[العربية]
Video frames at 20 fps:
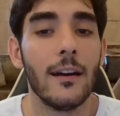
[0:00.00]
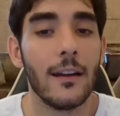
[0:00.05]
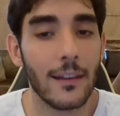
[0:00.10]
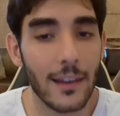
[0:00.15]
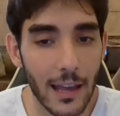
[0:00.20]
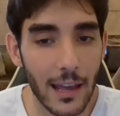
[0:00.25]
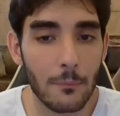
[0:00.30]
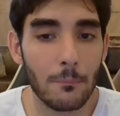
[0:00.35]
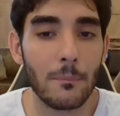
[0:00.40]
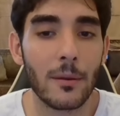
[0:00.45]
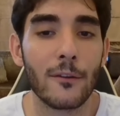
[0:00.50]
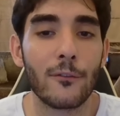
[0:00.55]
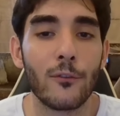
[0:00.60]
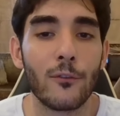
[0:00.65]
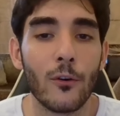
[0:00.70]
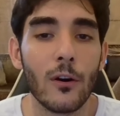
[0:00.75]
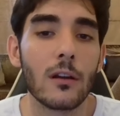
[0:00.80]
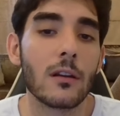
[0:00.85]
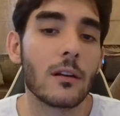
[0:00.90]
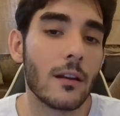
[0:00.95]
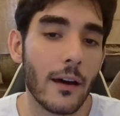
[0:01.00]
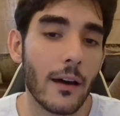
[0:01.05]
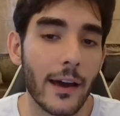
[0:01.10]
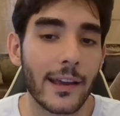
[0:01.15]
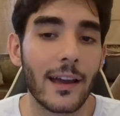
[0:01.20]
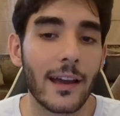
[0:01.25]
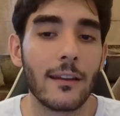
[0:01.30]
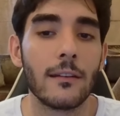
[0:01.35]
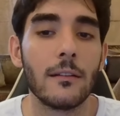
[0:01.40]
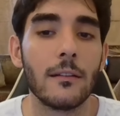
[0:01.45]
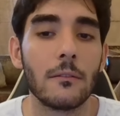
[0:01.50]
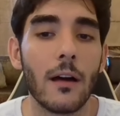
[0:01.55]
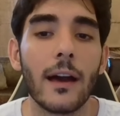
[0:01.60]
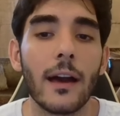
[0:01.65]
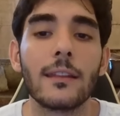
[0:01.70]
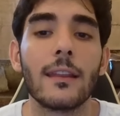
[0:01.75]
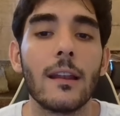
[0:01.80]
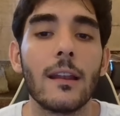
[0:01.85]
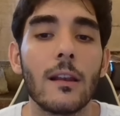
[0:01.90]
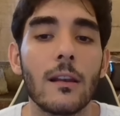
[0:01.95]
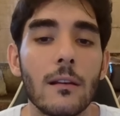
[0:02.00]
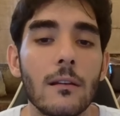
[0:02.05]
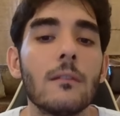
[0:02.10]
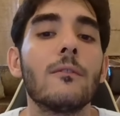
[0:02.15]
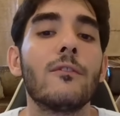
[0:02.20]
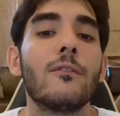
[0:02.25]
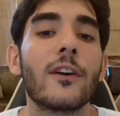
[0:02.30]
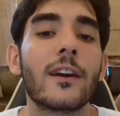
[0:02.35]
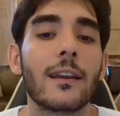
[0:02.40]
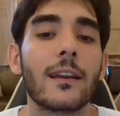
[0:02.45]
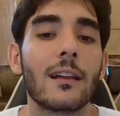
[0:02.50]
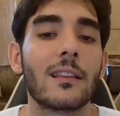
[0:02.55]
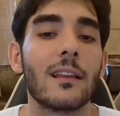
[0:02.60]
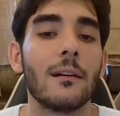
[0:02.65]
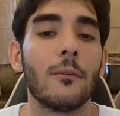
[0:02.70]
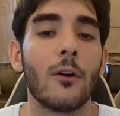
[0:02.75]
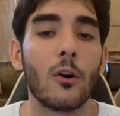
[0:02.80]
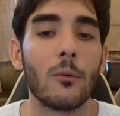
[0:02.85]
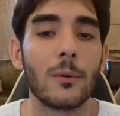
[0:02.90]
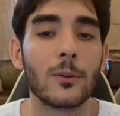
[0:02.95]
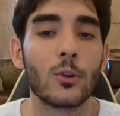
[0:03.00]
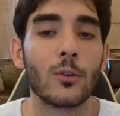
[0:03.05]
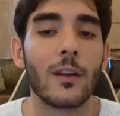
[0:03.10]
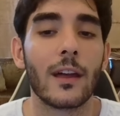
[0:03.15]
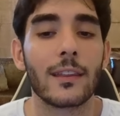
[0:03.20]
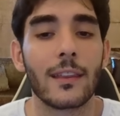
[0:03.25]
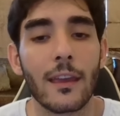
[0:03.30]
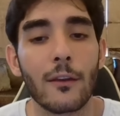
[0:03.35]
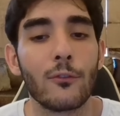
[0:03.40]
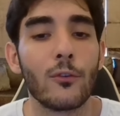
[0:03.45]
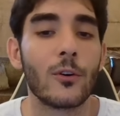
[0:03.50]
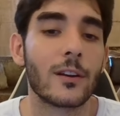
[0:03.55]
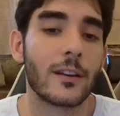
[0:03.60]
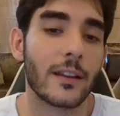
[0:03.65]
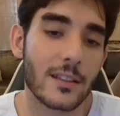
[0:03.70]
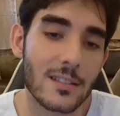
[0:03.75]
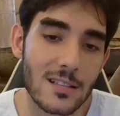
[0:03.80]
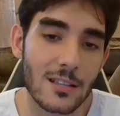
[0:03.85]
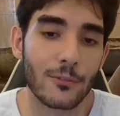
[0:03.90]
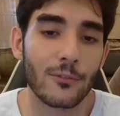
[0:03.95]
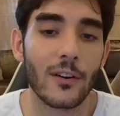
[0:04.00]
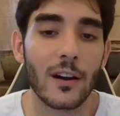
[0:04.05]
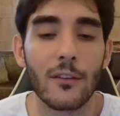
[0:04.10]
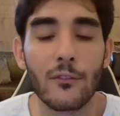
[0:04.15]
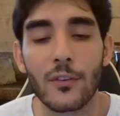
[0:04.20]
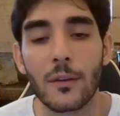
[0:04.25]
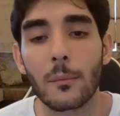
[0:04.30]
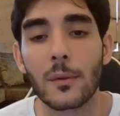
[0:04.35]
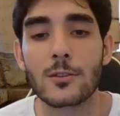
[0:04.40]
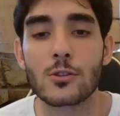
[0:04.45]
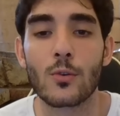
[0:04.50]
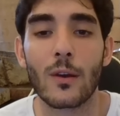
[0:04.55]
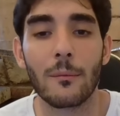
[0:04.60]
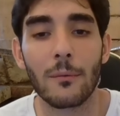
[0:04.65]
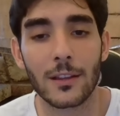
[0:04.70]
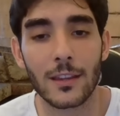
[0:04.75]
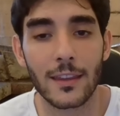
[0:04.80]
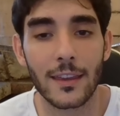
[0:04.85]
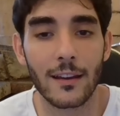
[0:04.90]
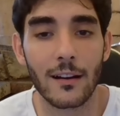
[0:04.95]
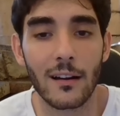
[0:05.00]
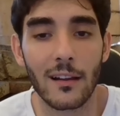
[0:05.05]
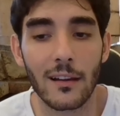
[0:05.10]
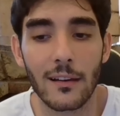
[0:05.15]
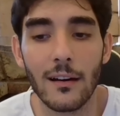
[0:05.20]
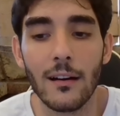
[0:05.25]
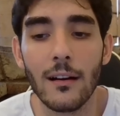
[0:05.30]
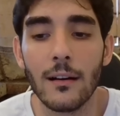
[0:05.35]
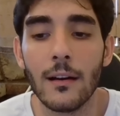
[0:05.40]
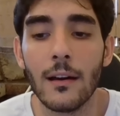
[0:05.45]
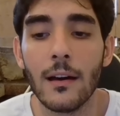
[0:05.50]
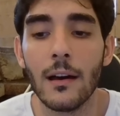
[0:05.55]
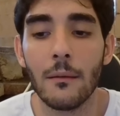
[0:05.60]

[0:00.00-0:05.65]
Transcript: لعب بي 4 اجان هيدي الفكره تبعه بده نايت اي 4 نايت سي 5 يمكن شوي بطيئه هلا